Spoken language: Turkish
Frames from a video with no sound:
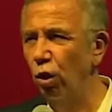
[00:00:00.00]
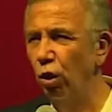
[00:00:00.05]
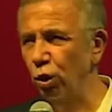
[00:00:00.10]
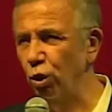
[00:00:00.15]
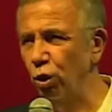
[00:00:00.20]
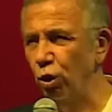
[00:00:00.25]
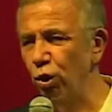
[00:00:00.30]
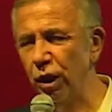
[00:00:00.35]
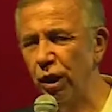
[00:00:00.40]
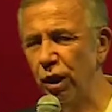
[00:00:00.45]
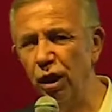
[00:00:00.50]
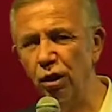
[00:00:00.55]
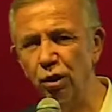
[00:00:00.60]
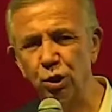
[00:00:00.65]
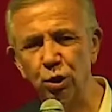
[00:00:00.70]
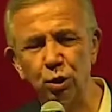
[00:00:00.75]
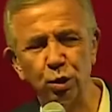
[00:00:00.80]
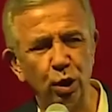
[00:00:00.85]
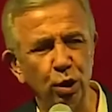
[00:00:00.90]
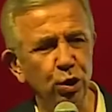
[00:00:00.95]
30
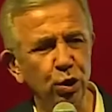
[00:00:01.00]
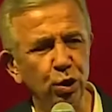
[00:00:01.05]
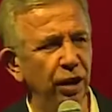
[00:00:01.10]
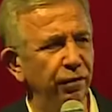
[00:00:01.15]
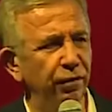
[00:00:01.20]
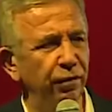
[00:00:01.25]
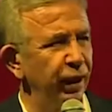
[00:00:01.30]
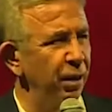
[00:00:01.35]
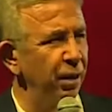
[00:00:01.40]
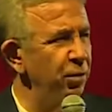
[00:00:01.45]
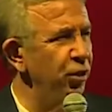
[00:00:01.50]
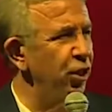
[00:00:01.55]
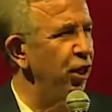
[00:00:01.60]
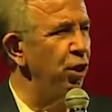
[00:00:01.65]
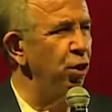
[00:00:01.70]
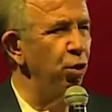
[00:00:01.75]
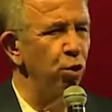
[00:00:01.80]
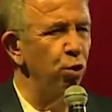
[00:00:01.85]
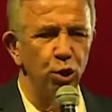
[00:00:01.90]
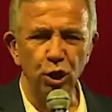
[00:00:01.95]
Ağustos
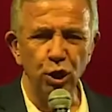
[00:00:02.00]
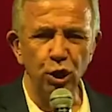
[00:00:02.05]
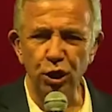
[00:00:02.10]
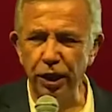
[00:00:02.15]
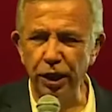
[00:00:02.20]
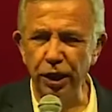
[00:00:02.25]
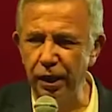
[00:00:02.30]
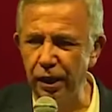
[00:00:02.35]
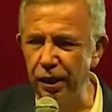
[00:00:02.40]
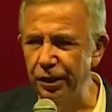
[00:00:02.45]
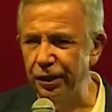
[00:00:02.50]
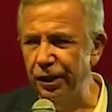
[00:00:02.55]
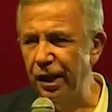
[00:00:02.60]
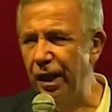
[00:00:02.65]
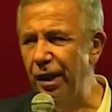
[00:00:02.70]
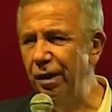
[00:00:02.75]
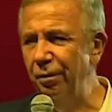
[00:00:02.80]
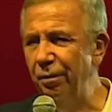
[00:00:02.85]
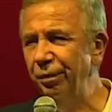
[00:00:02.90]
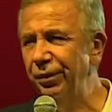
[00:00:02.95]
zaferimizin 100.
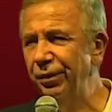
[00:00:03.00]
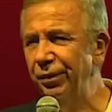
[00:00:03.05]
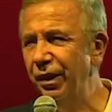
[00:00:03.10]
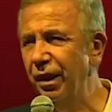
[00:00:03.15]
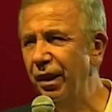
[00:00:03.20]
yılında